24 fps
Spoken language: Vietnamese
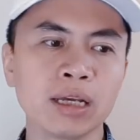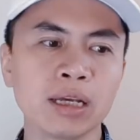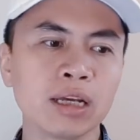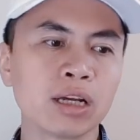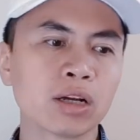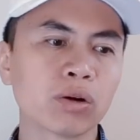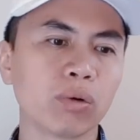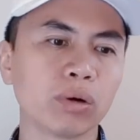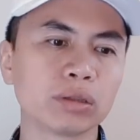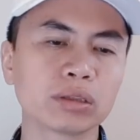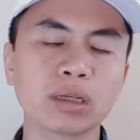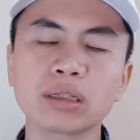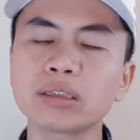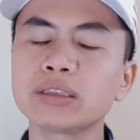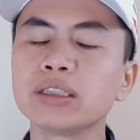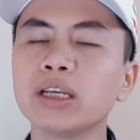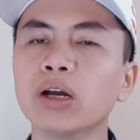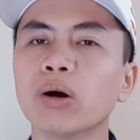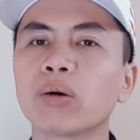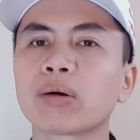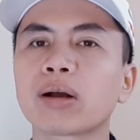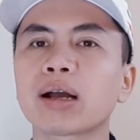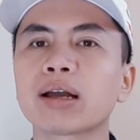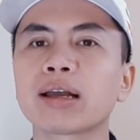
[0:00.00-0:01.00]
của rất
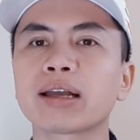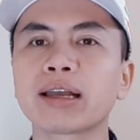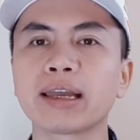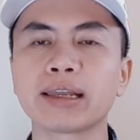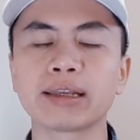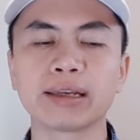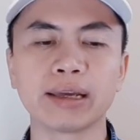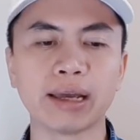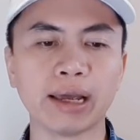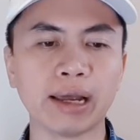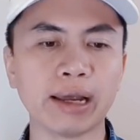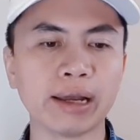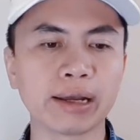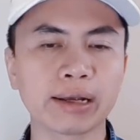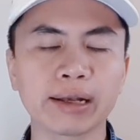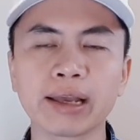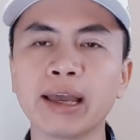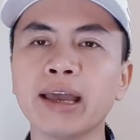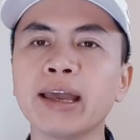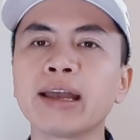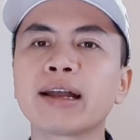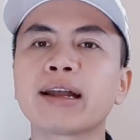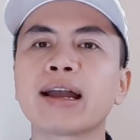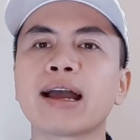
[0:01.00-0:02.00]
nhiều các cái ngành nghề
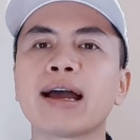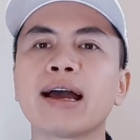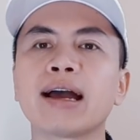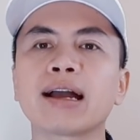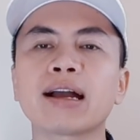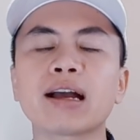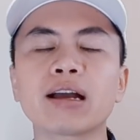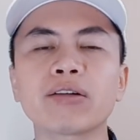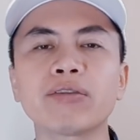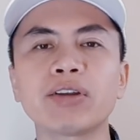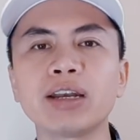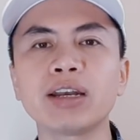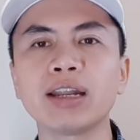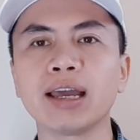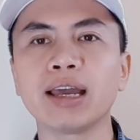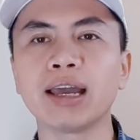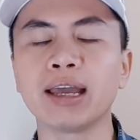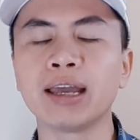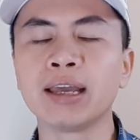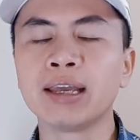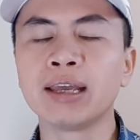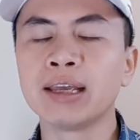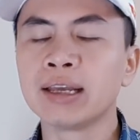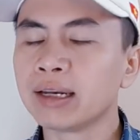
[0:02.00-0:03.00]
kể cả các vấn
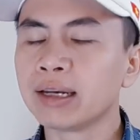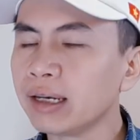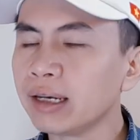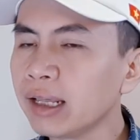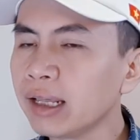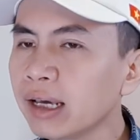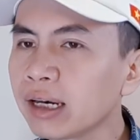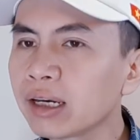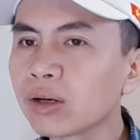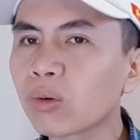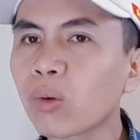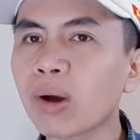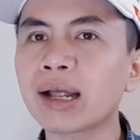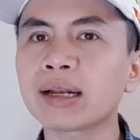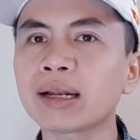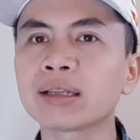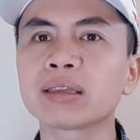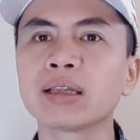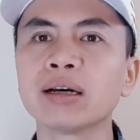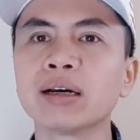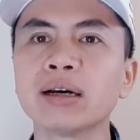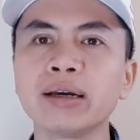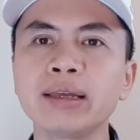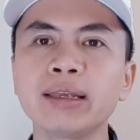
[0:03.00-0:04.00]
đề liên quan
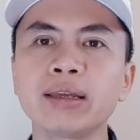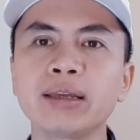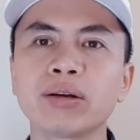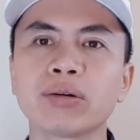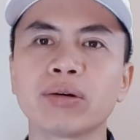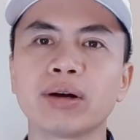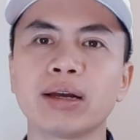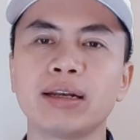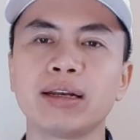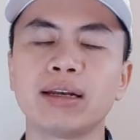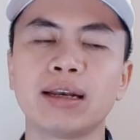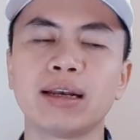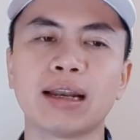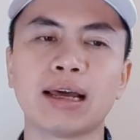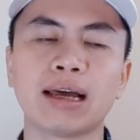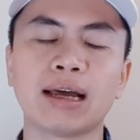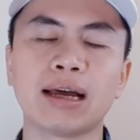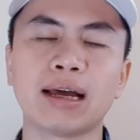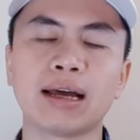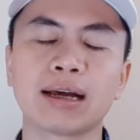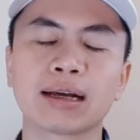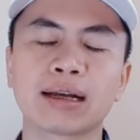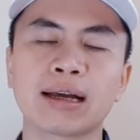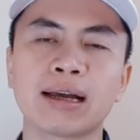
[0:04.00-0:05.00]
tới gọi
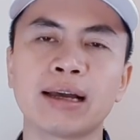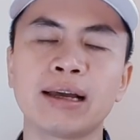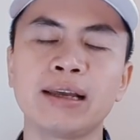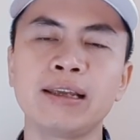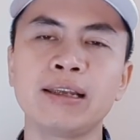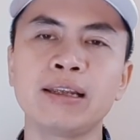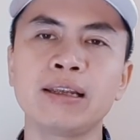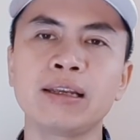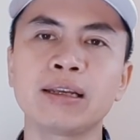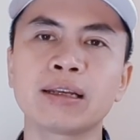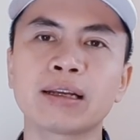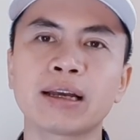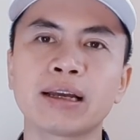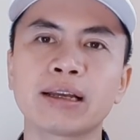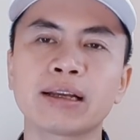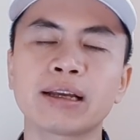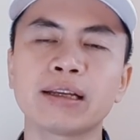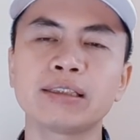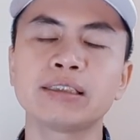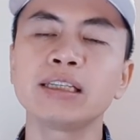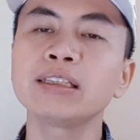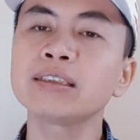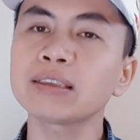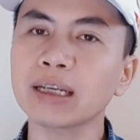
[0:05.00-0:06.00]
là cái cái
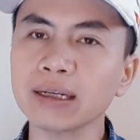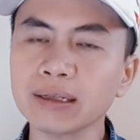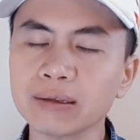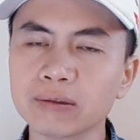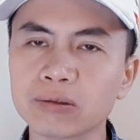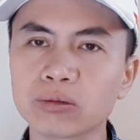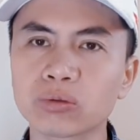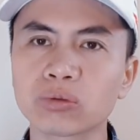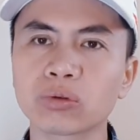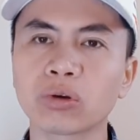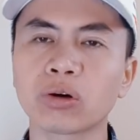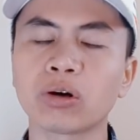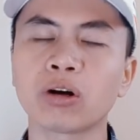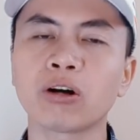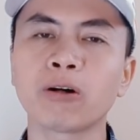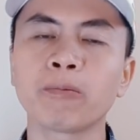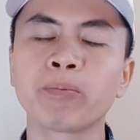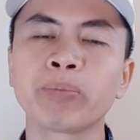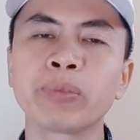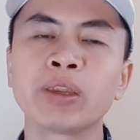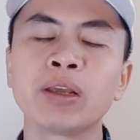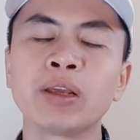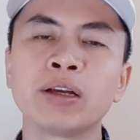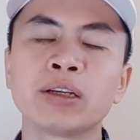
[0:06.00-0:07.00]
cái chính sách cho
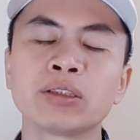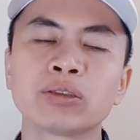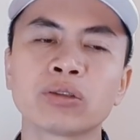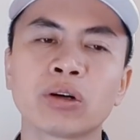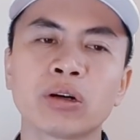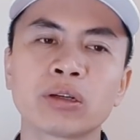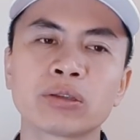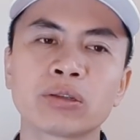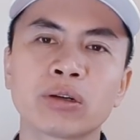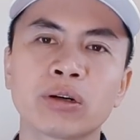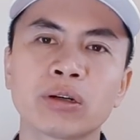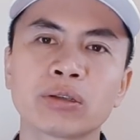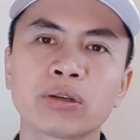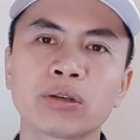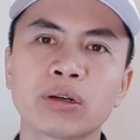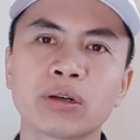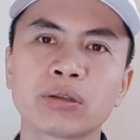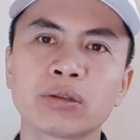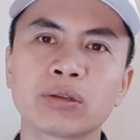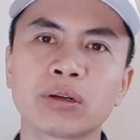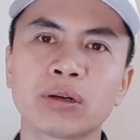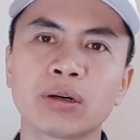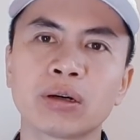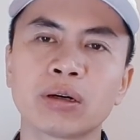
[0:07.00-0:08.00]
cho cho cho
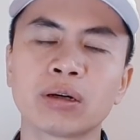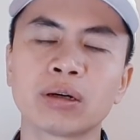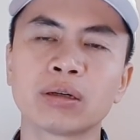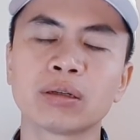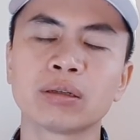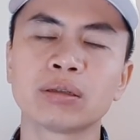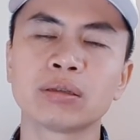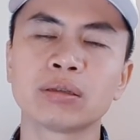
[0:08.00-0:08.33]
cho